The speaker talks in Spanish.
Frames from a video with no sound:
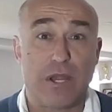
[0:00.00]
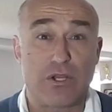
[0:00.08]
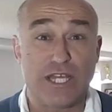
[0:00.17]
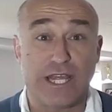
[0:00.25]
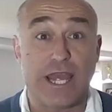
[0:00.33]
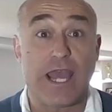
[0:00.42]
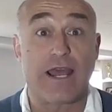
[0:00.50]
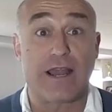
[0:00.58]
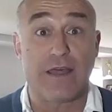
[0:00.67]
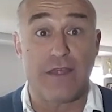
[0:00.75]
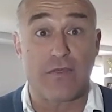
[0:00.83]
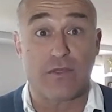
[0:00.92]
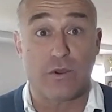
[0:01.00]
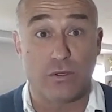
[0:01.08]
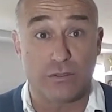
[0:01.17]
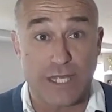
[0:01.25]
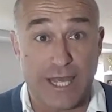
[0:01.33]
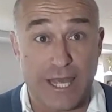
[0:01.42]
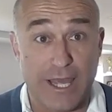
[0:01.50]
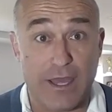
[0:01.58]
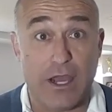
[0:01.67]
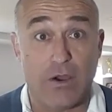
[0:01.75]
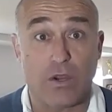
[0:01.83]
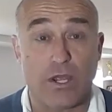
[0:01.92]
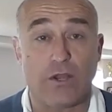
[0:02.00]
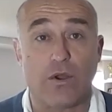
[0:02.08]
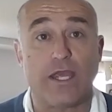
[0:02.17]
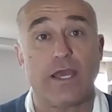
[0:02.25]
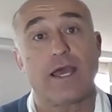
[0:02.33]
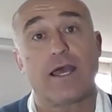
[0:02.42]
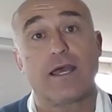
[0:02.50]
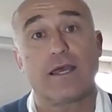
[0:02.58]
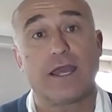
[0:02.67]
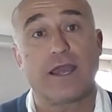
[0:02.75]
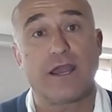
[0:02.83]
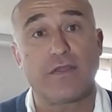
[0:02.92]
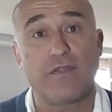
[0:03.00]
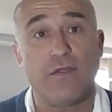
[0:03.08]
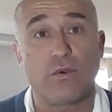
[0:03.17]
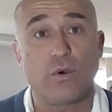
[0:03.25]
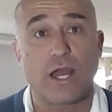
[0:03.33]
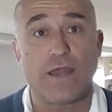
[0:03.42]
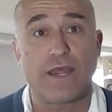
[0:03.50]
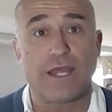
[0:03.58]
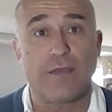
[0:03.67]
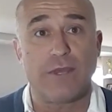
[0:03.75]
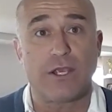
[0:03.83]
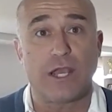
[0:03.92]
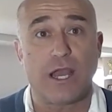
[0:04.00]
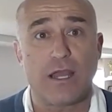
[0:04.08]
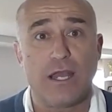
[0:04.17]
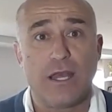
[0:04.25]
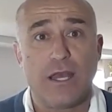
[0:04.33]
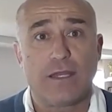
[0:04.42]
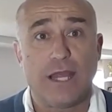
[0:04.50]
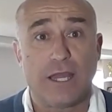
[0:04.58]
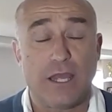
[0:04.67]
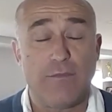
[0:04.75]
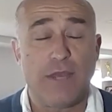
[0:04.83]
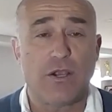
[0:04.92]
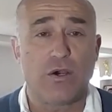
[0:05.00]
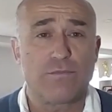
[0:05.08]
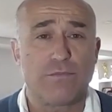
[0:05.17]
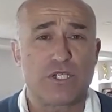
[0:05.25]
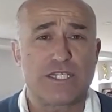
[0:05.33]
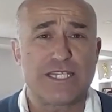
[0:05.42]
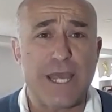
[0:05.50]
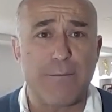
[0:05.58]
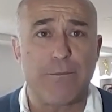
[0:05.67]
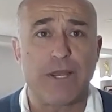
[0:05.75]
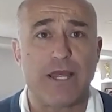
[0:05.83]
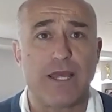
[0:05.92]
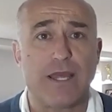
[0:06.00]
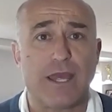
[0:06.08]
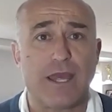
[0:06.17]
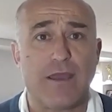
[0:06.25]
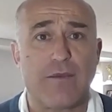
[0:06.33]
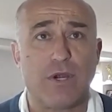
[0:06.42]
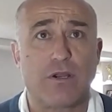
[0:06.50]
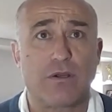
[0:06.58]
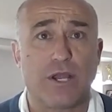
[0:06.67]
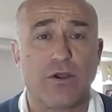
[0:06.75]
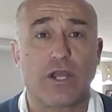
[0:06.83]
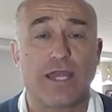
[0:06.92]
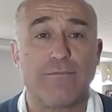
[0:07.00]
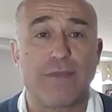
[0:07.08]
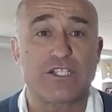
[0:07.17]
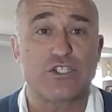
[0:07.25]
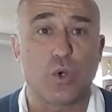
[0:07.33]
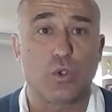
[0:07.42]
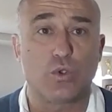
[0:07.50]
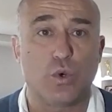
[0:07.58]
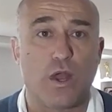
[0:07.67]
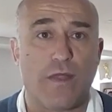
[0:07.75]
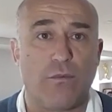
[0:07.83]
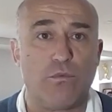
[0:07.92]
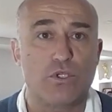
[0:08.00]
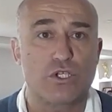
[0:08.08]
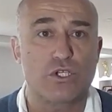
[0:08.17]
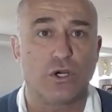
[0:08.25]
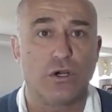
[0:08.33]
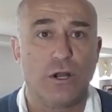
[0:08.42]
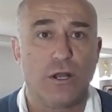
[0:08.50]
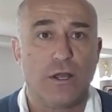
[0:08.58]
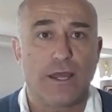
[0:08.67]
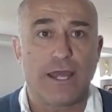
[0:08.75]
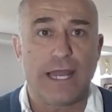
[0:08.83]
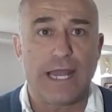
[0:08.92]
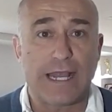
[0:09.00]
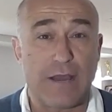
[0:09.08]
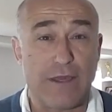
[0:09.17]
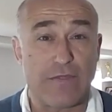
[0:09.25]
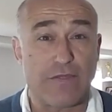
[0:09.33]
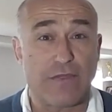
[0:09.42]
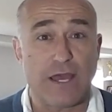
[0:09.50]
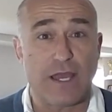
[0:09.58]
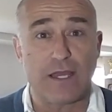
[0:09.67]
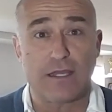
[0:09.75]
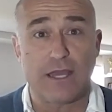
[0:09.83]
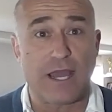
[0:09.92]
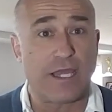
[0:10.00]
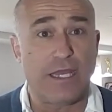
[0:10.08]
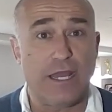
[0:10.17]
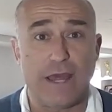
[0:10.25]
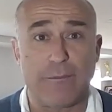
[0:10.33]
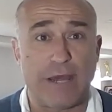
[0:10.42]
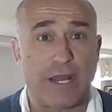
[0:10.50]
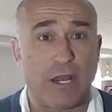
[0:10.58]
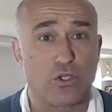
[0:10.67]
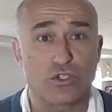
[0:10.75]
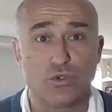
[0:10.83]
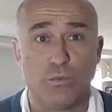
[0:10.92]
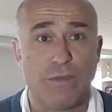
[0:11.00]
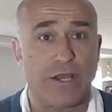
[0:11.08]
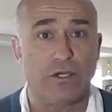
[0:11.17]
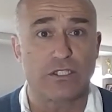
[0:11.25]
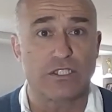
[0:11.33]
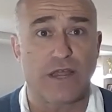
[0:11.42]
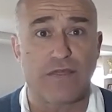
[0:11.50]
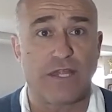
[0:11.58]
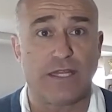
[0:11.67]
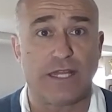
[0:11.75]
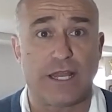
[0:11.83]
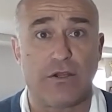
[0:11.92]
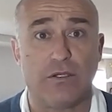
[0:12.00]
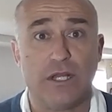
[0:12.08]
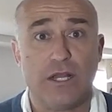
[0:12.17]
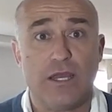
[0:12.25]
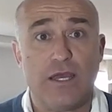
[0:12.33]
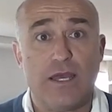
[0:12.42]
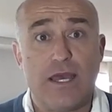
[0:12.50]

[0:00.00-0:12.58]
pero sí que agradezco que aunque no haya ejercido nunca de química, de químico, pues siempre, eh, bueno, creo que me ha estructurado mucho eh, la cabeza, agilidad para los números, etcétera, ¿no?